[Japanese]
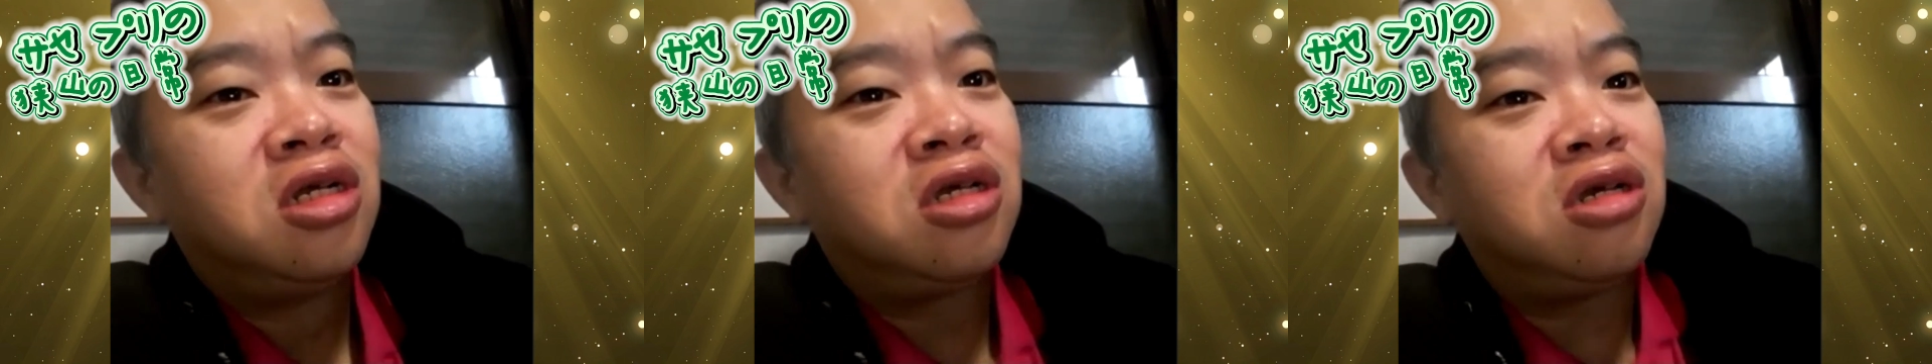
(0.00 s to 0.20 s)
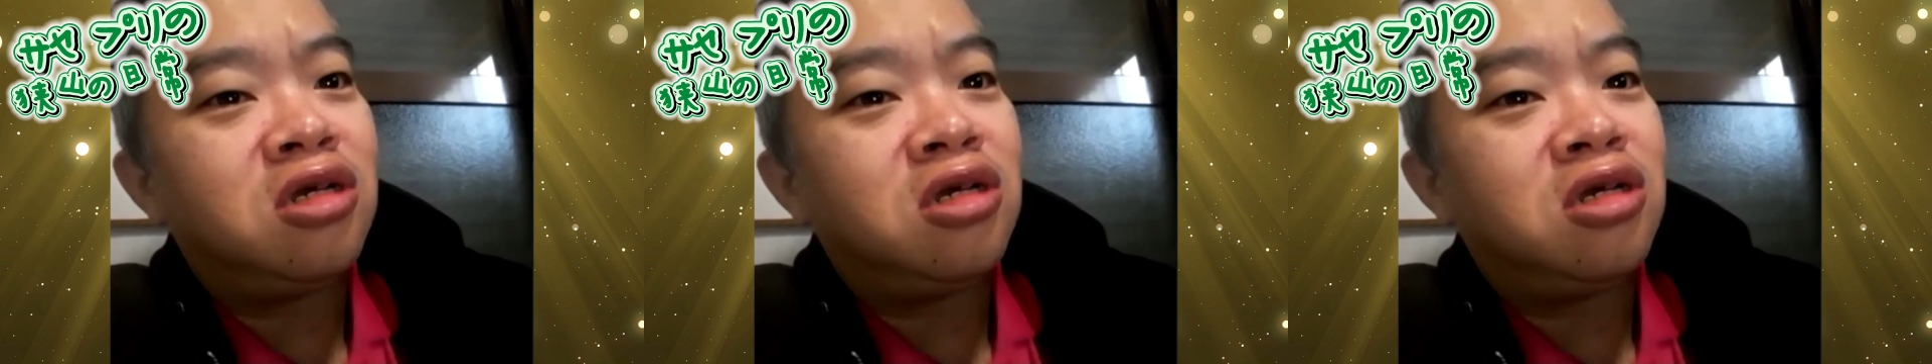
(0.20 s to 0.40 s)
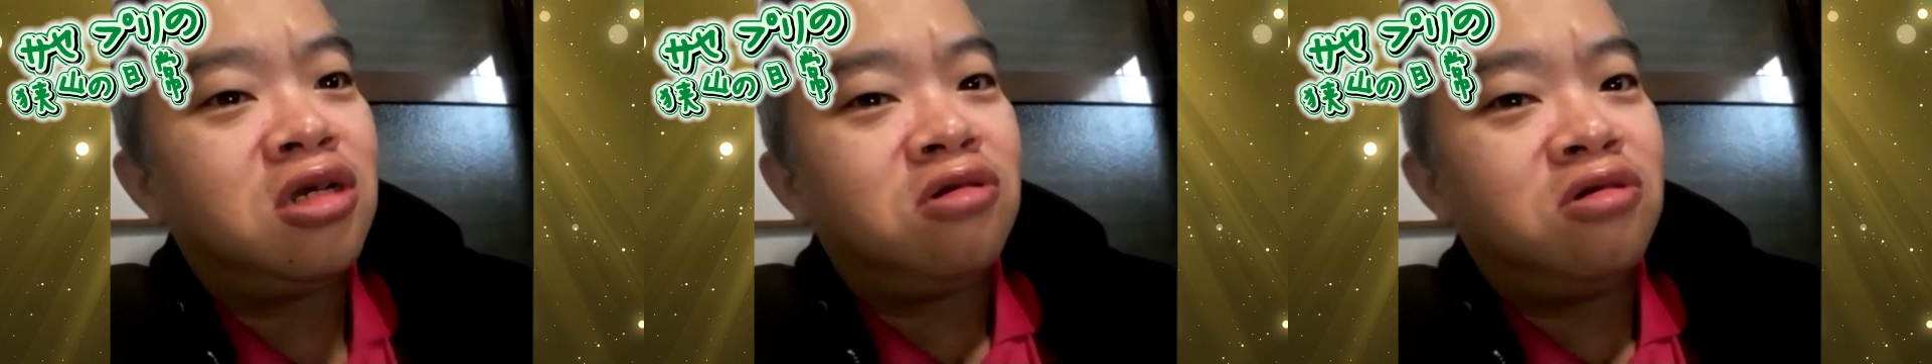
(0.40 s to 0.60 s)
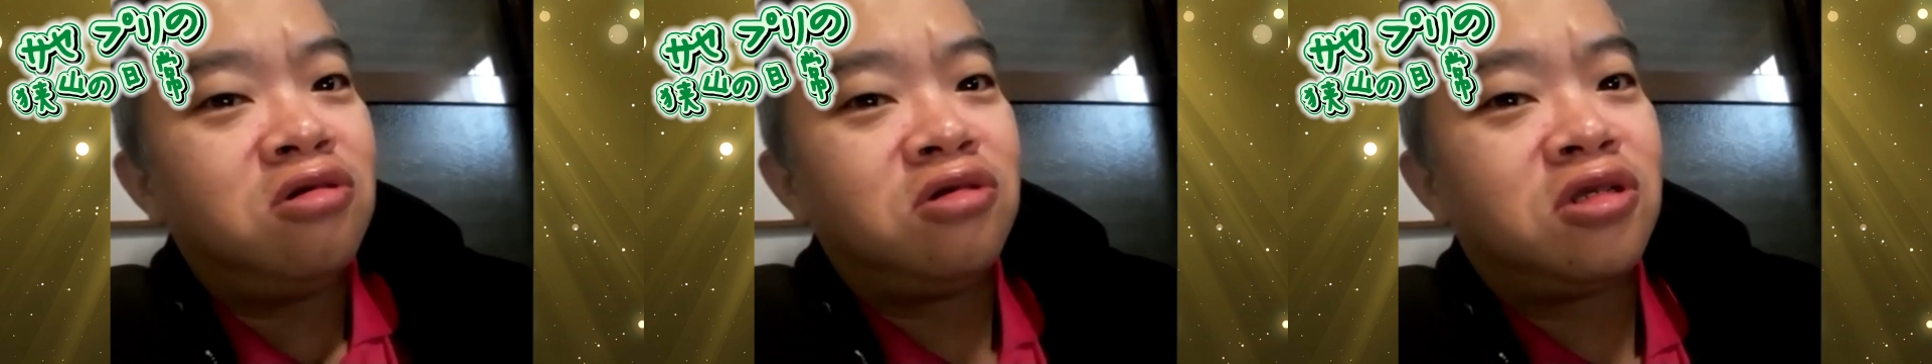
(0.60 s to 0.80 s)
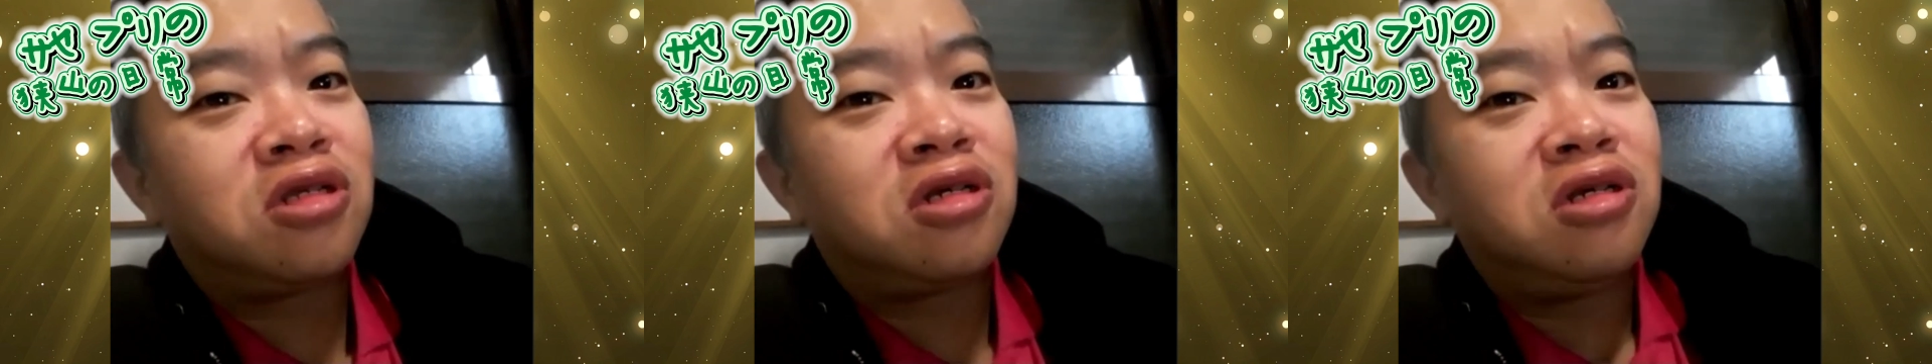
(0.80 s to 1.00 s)
結構
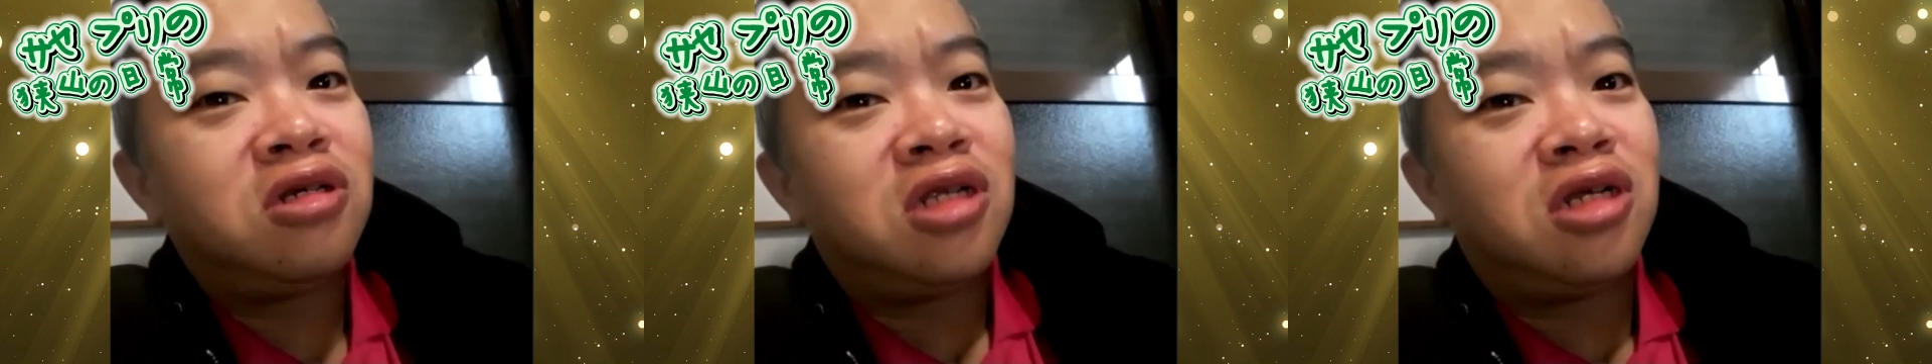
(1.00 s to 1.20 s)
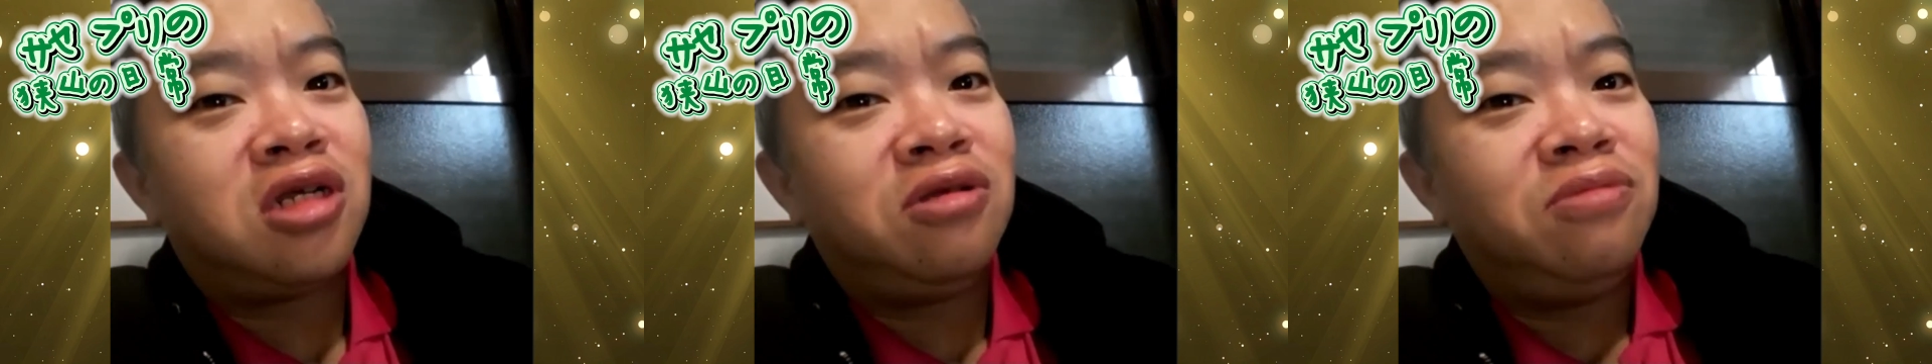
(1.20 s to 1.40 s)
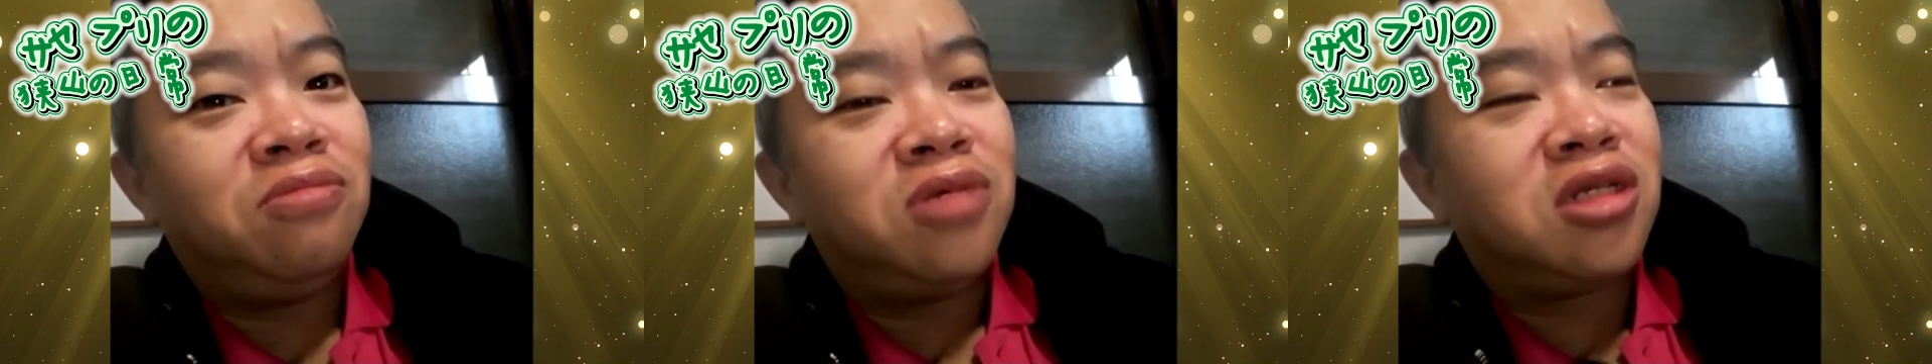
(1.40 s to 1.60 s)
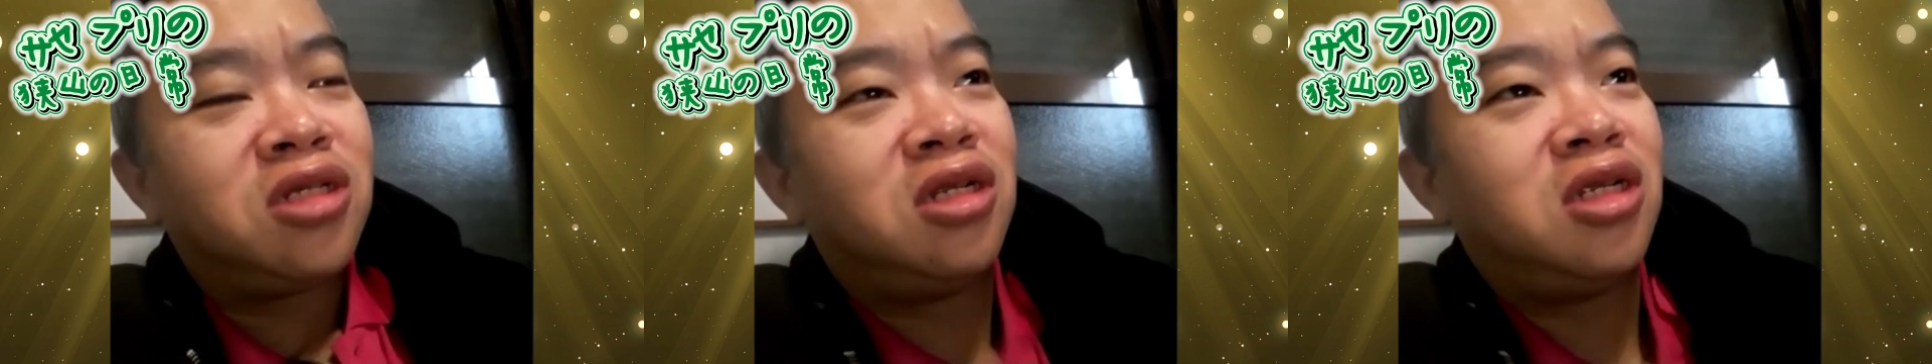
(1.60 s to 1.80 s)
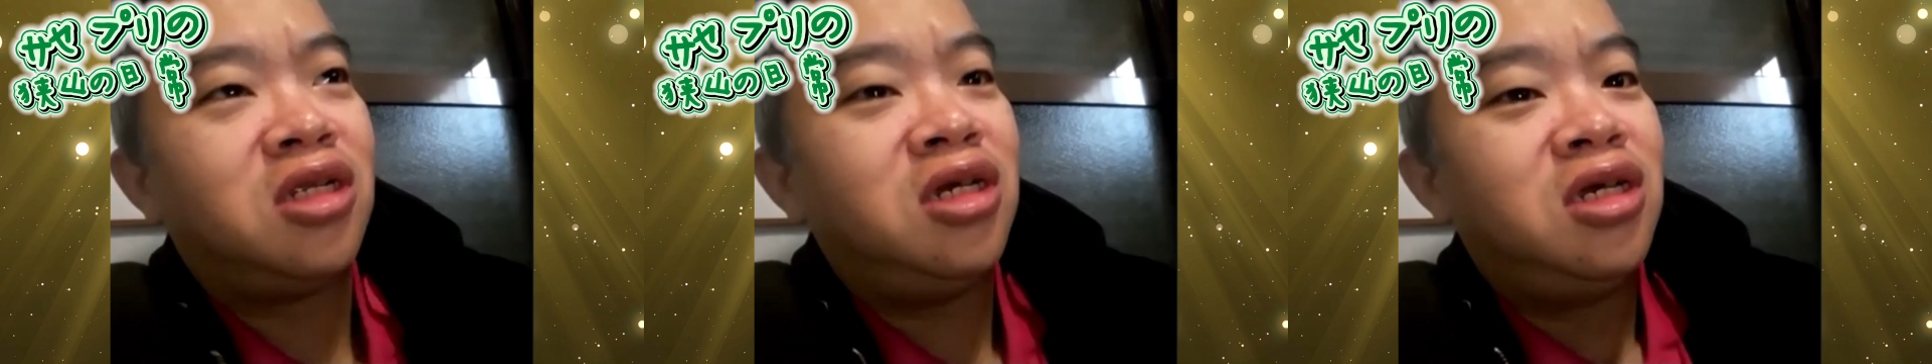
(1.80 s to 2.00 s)
薄くなります
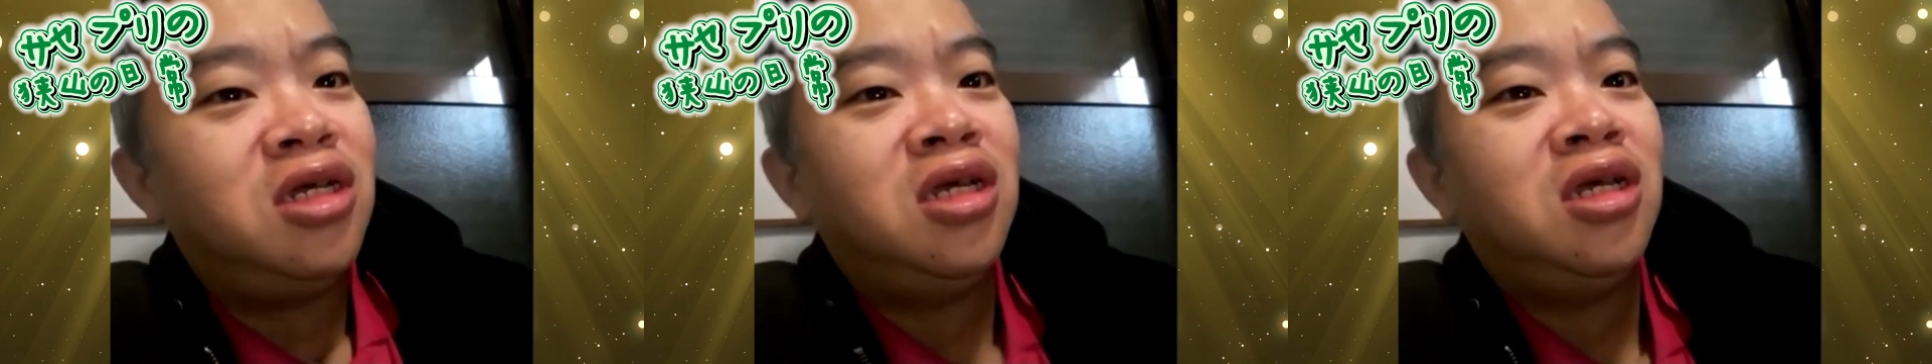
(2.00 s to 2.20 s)
ね。